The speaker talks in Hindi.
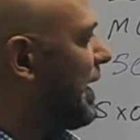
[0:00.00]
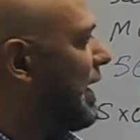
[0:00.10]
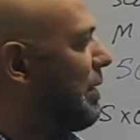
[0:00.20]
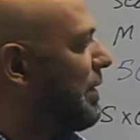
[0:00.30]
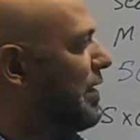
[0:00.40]

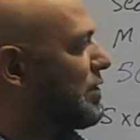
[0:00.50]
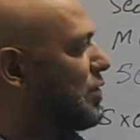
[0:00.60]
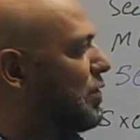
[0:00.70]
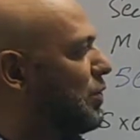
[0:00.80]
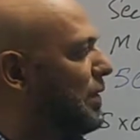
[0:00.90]
ख्याल में
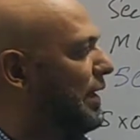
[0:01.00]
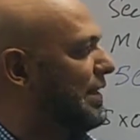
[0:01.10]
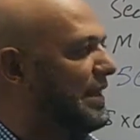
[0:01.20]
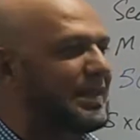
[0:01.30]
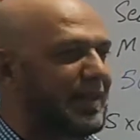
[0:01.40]
इसको ट्वेंटी
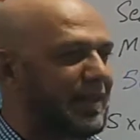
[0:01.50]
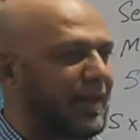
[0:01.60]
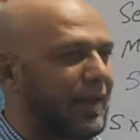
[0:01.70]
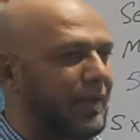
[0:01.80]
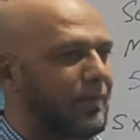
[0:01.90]
सिक्स कर
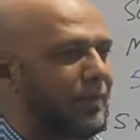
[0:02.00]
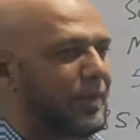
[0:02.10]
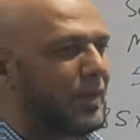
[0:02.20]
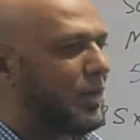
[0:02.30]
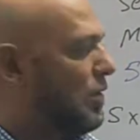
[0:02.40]
देंगे
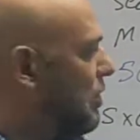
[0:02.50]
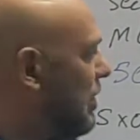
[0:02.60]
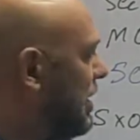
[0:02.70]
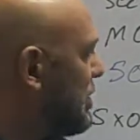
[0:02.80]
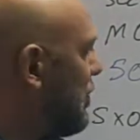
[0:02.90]

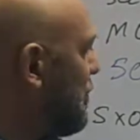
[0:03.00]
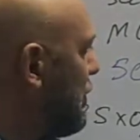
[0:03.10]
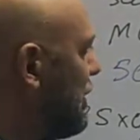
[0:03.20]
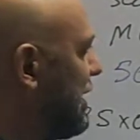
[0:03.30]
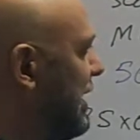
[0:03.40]
और इसको
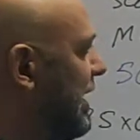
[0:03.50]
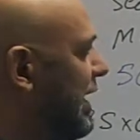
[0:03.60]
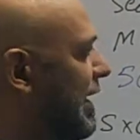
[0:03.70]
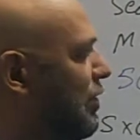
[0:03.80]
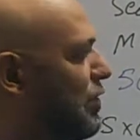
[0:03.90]
फोर्टी थ्री
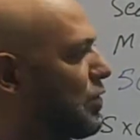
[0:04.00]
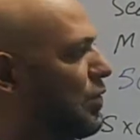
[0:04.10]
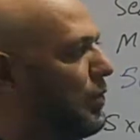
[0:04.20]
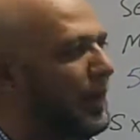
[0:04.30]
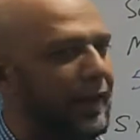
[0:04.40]
करेंगे तो इसको
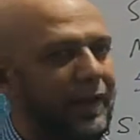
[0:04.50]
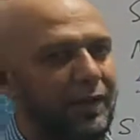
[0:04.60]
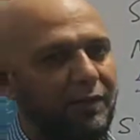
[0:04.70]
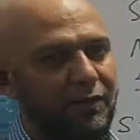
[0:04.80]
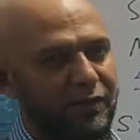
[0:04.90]
ट्वेंटी
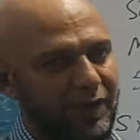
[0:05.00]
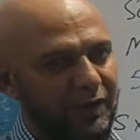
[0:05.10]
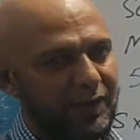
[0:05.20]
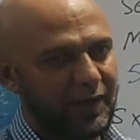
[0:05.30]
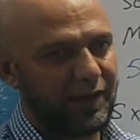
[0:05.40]

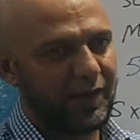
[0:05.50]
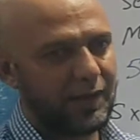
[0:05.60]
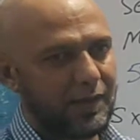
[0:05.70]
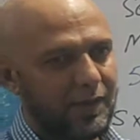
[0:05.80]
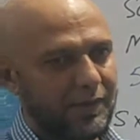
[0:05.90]
फाइव करेंगे
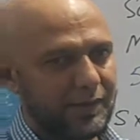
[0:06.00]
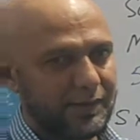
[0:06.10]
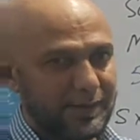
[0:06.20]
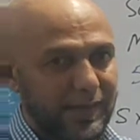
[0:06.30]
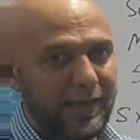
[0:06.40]

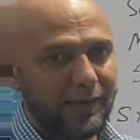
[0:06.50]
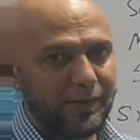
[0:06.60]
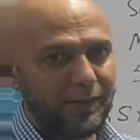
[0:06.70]
सही है